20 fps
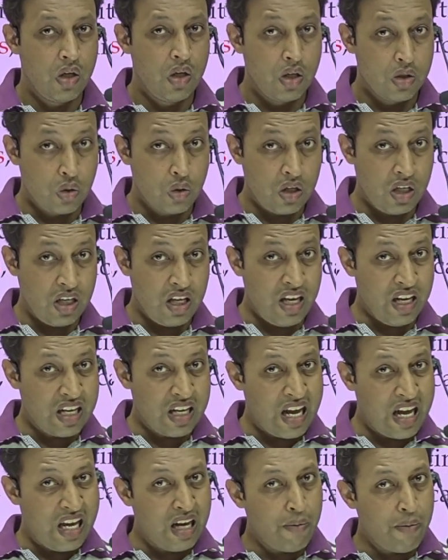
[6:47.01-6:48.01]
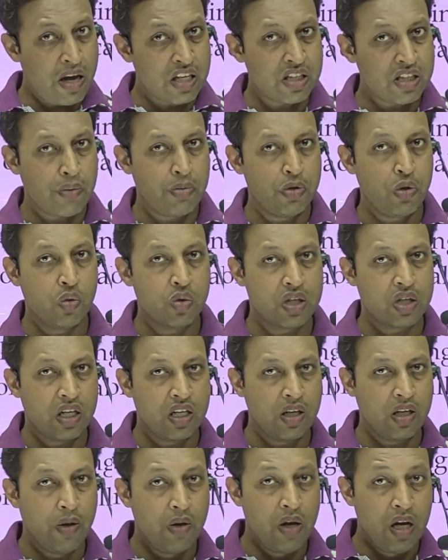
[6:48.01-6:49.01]
तो एक अलग भाषा यूज करी
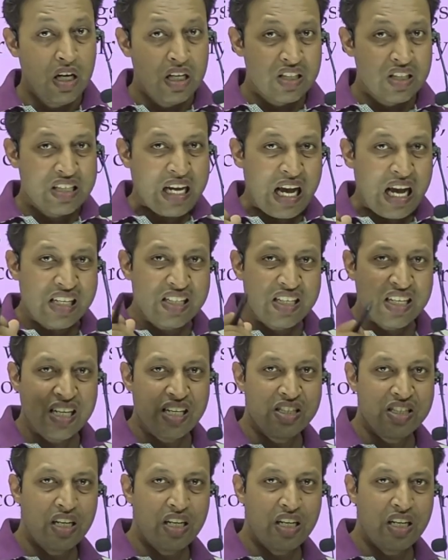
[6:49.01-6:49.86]
चार्ल्स डिकेंस